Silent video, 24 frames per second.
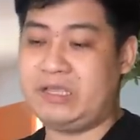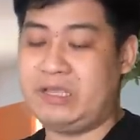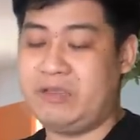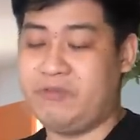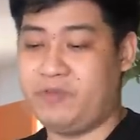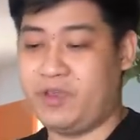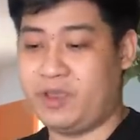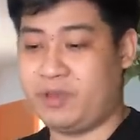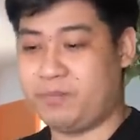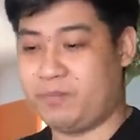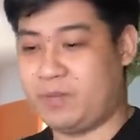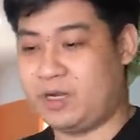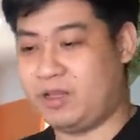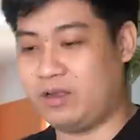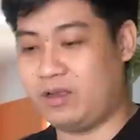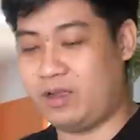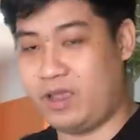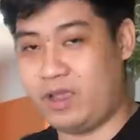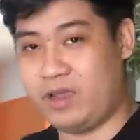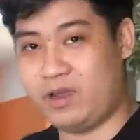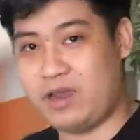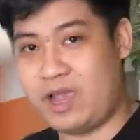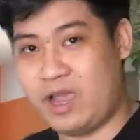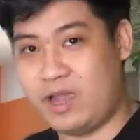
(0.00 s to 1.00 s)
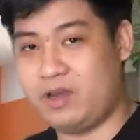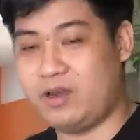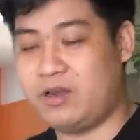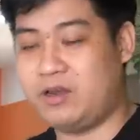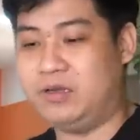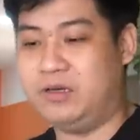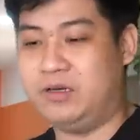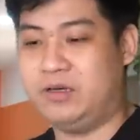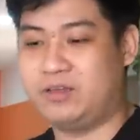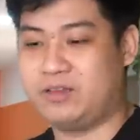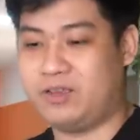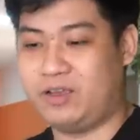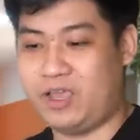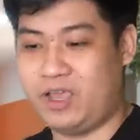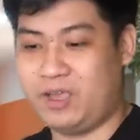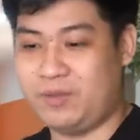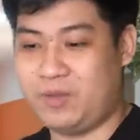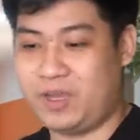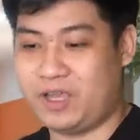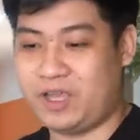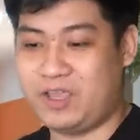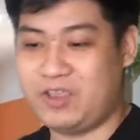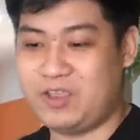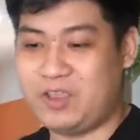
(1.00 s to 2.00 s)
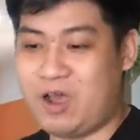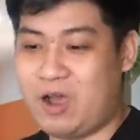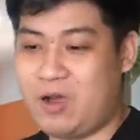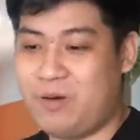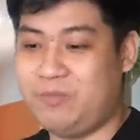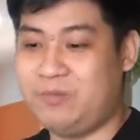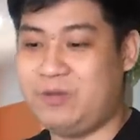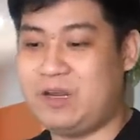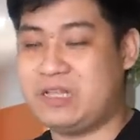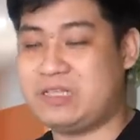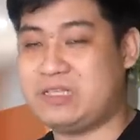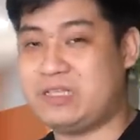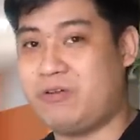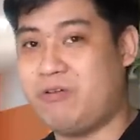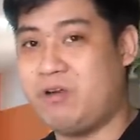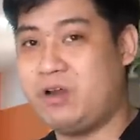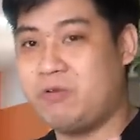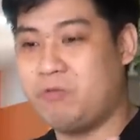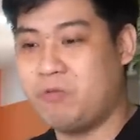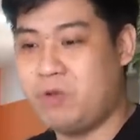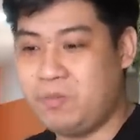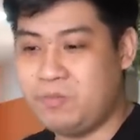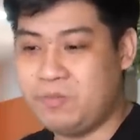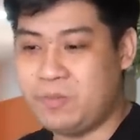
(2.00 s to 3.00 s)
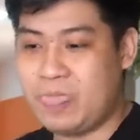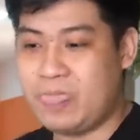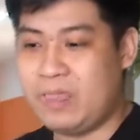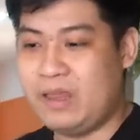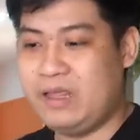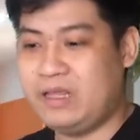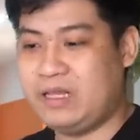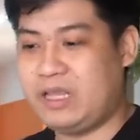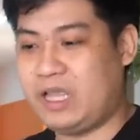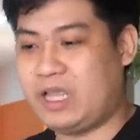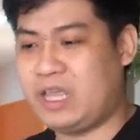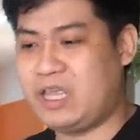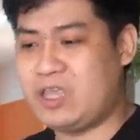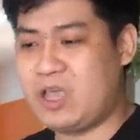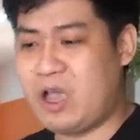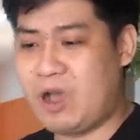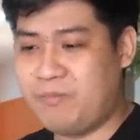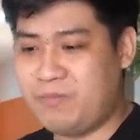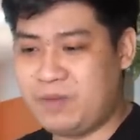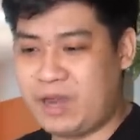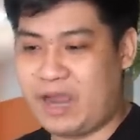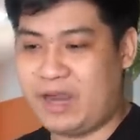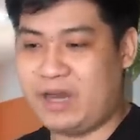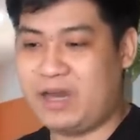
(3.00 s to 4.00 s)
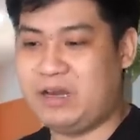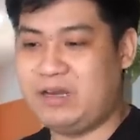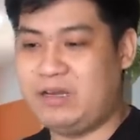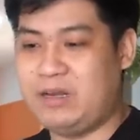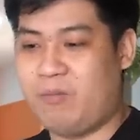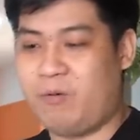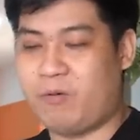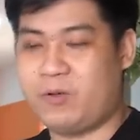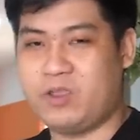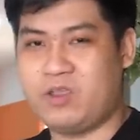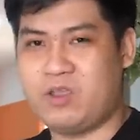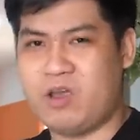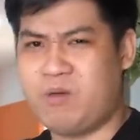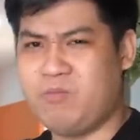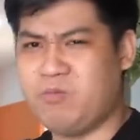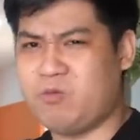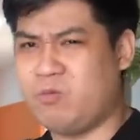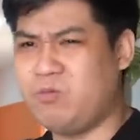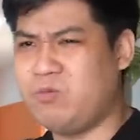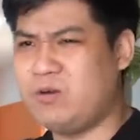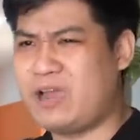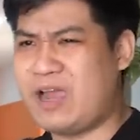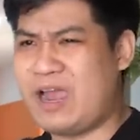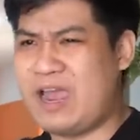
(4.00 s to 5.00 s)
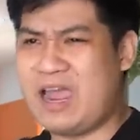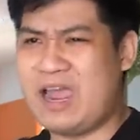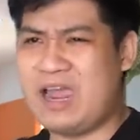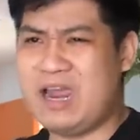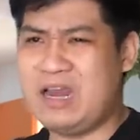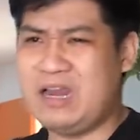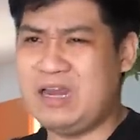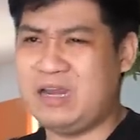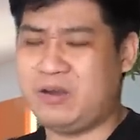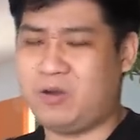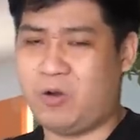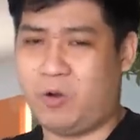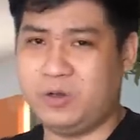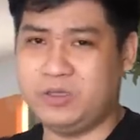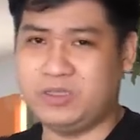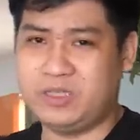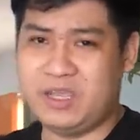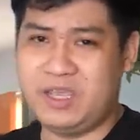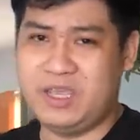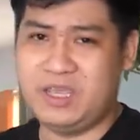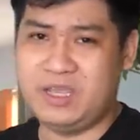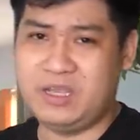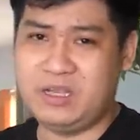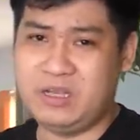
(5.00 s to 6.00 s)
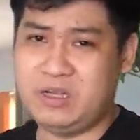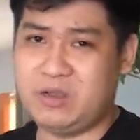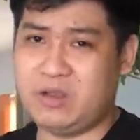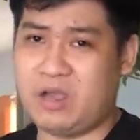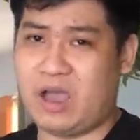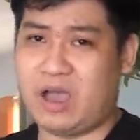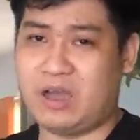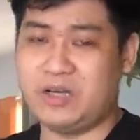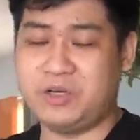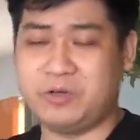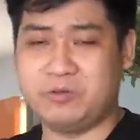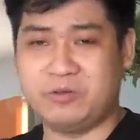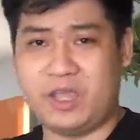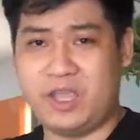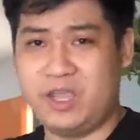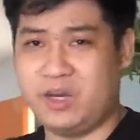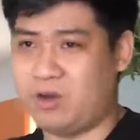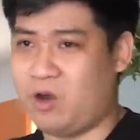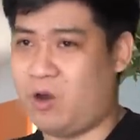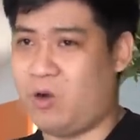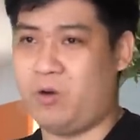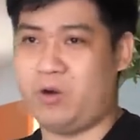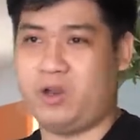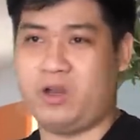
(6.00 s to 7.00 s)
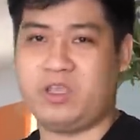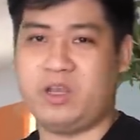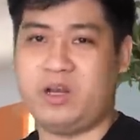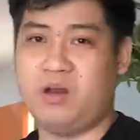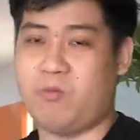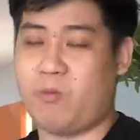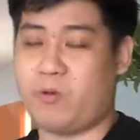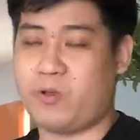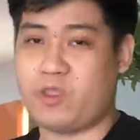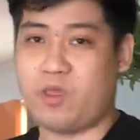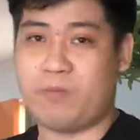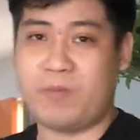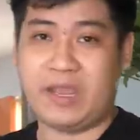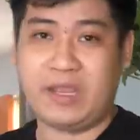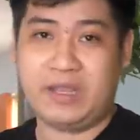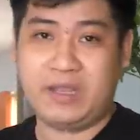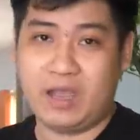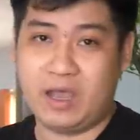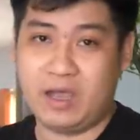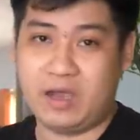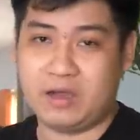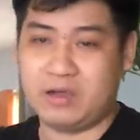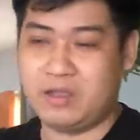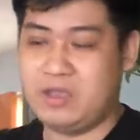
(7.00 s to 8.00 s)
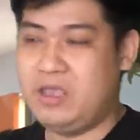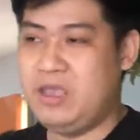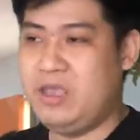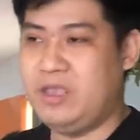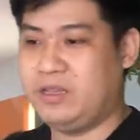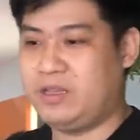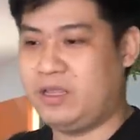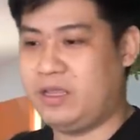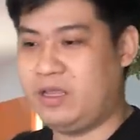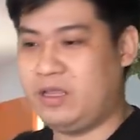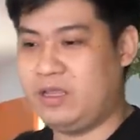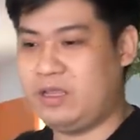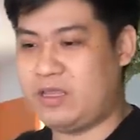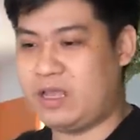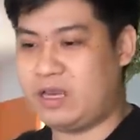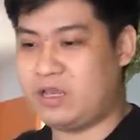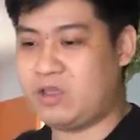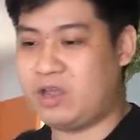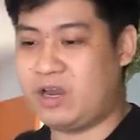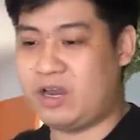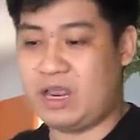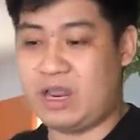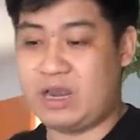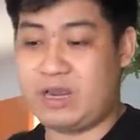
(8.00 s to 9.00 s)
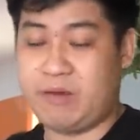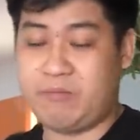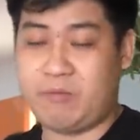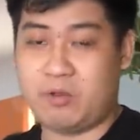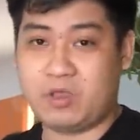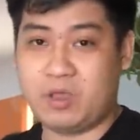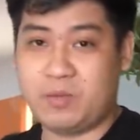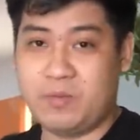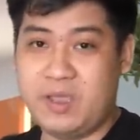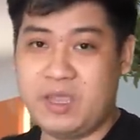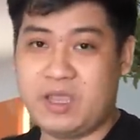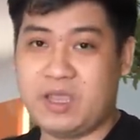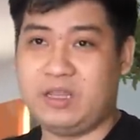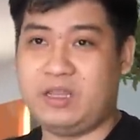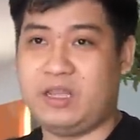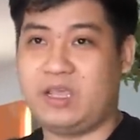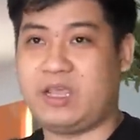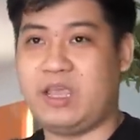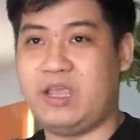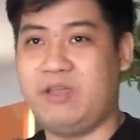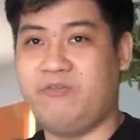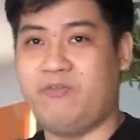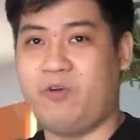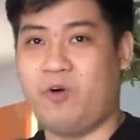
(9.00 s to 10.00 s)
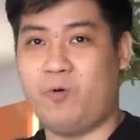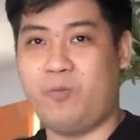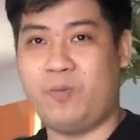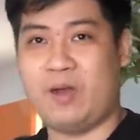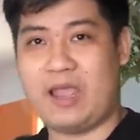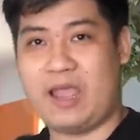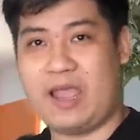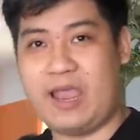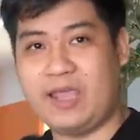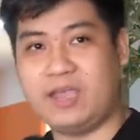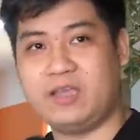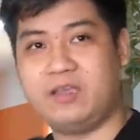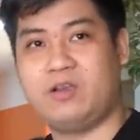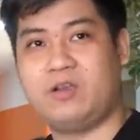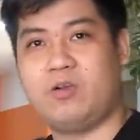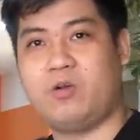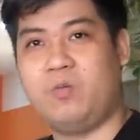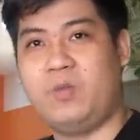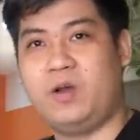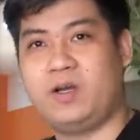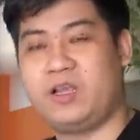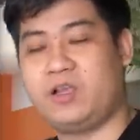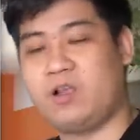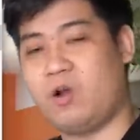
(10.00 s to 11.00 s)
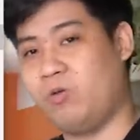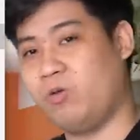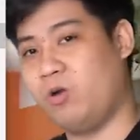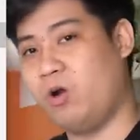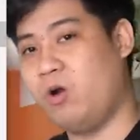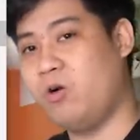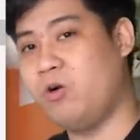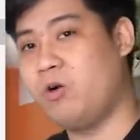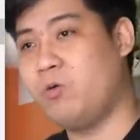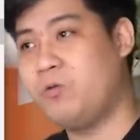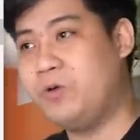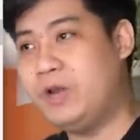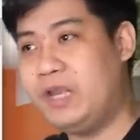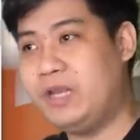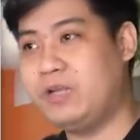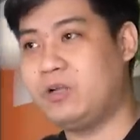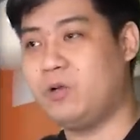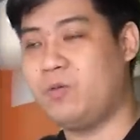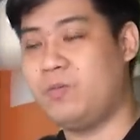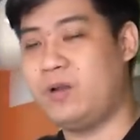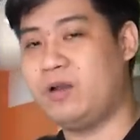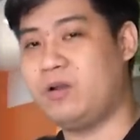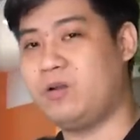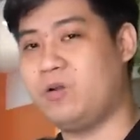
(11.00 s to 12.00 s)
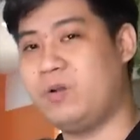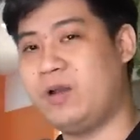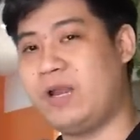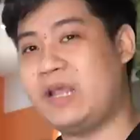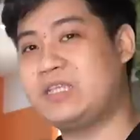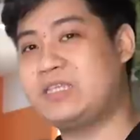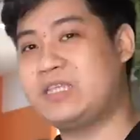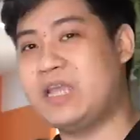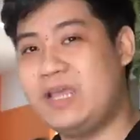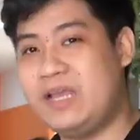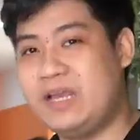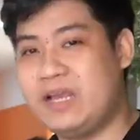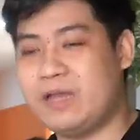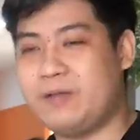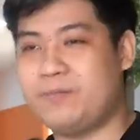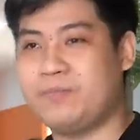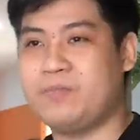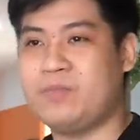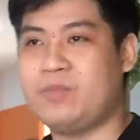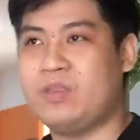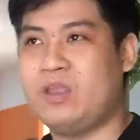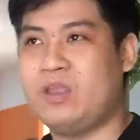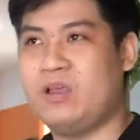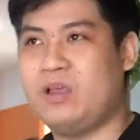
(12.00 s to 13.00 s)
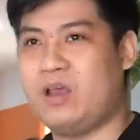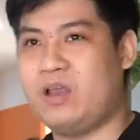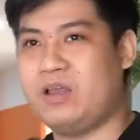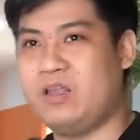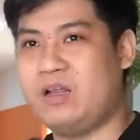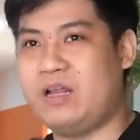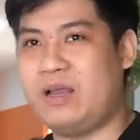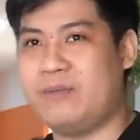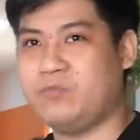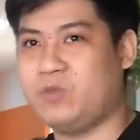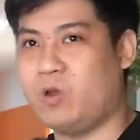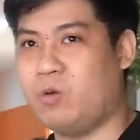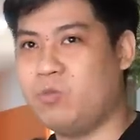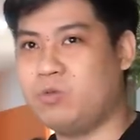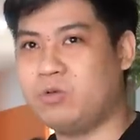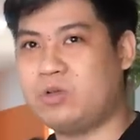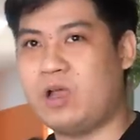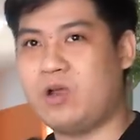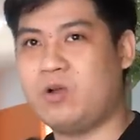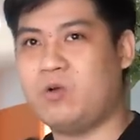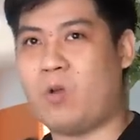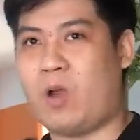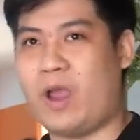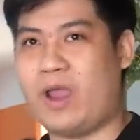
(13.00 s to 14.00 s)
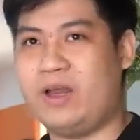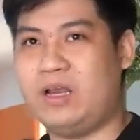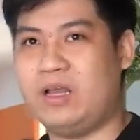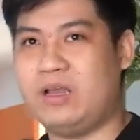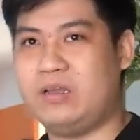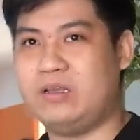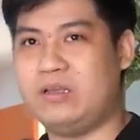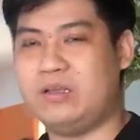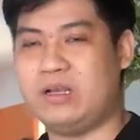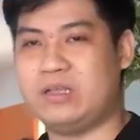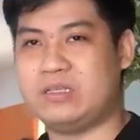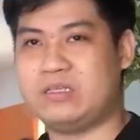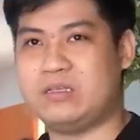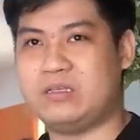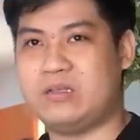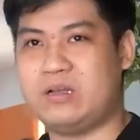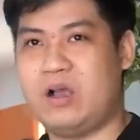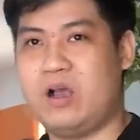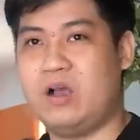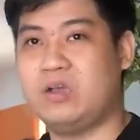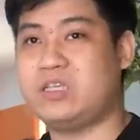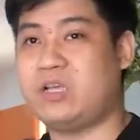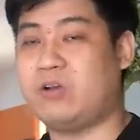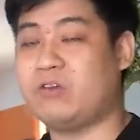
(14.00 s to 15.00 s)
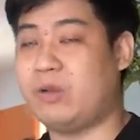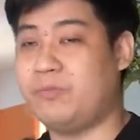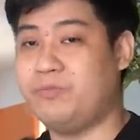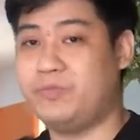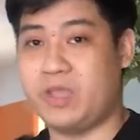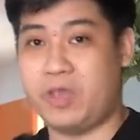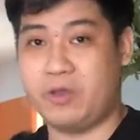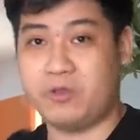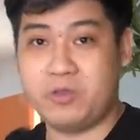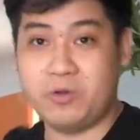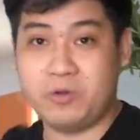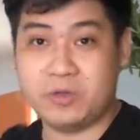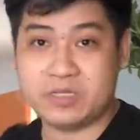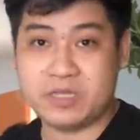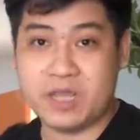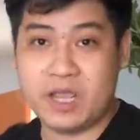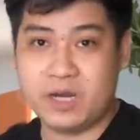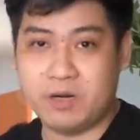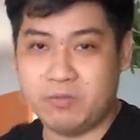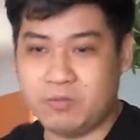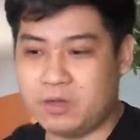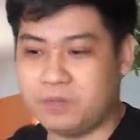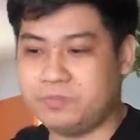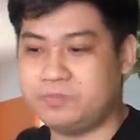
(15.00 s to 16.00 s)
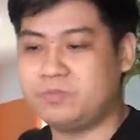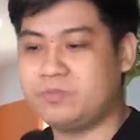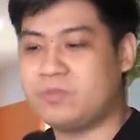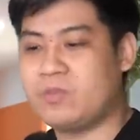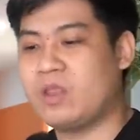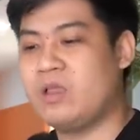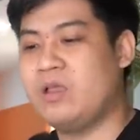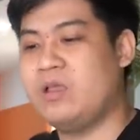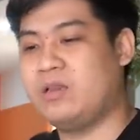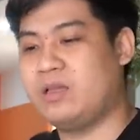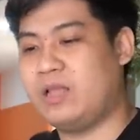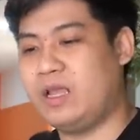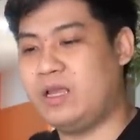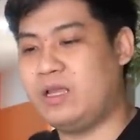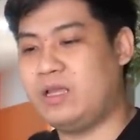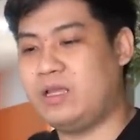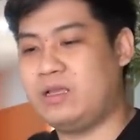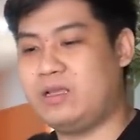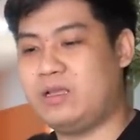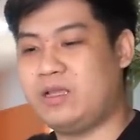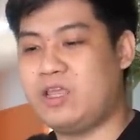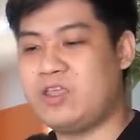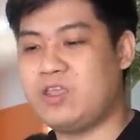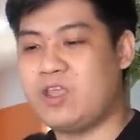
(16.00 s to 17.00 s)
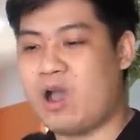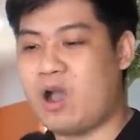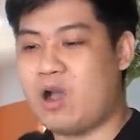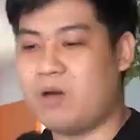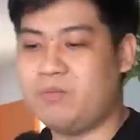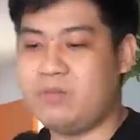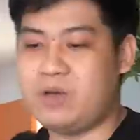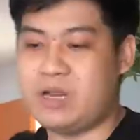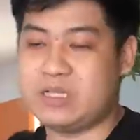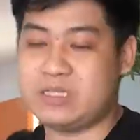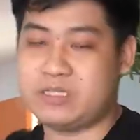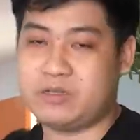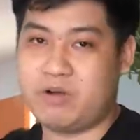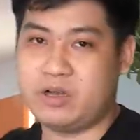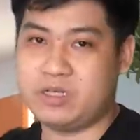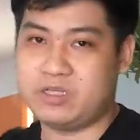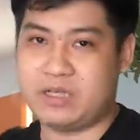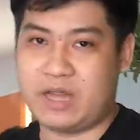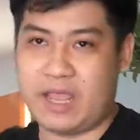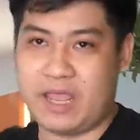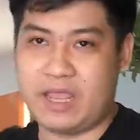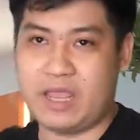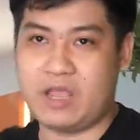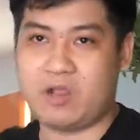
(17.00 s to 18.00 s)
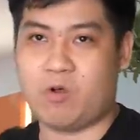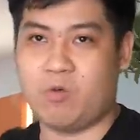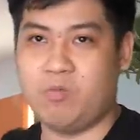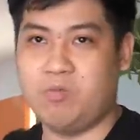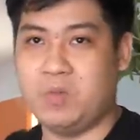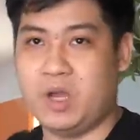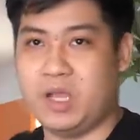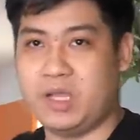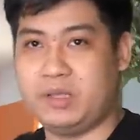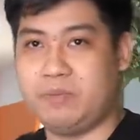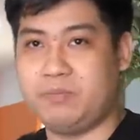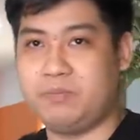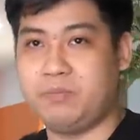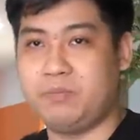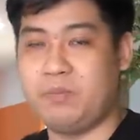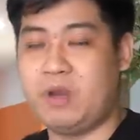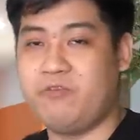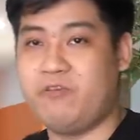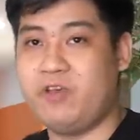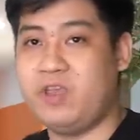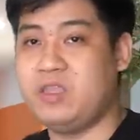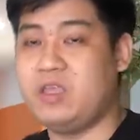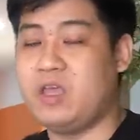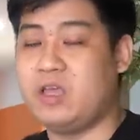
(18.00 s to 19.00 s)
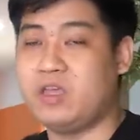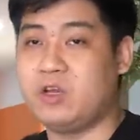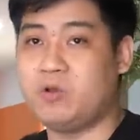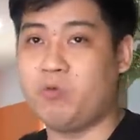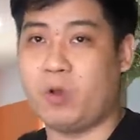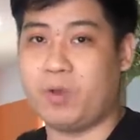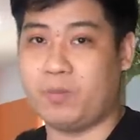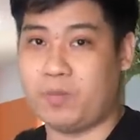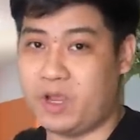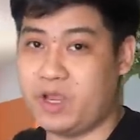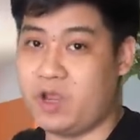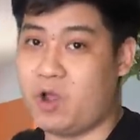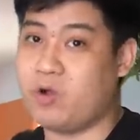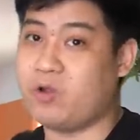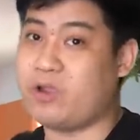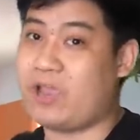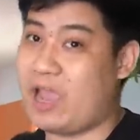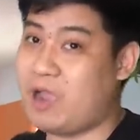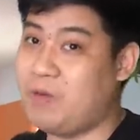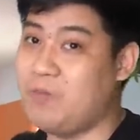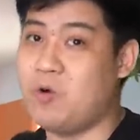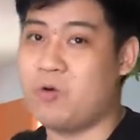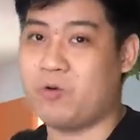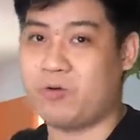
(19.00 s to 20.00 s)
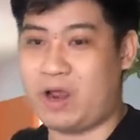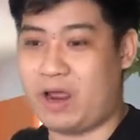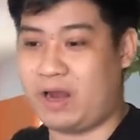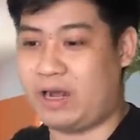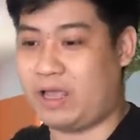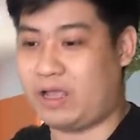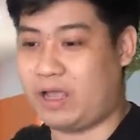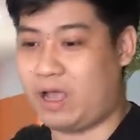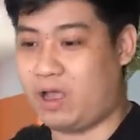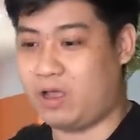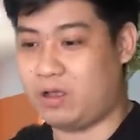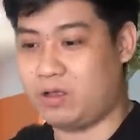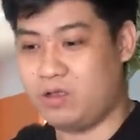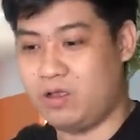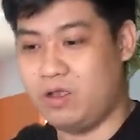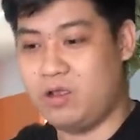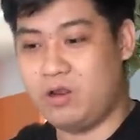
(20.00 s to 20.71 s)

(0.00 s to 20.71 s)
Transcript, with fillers: cái việc mà thực hiện ở đây nó được thực hiện bởi cái nhóm Lazarus Group thì cái nhóm này đó là một cái nhóm cũng khá là nổi tiếng ở Triều Tiên rồi đó chính là một cái nhóm hacker thì dành cho anh em, anh em nào chưa biết á, thì cái vụ mà hack của bên cái cầu nối Ronin của bên của bên Axie đó hình như làm tổn thất khoảng là hình như là hơn 600 triệu USD đúng không thì cái nhóm Lazarus này cũng bị bên phía giới chính quyền Mỹ họ cáo buộc rằng là à,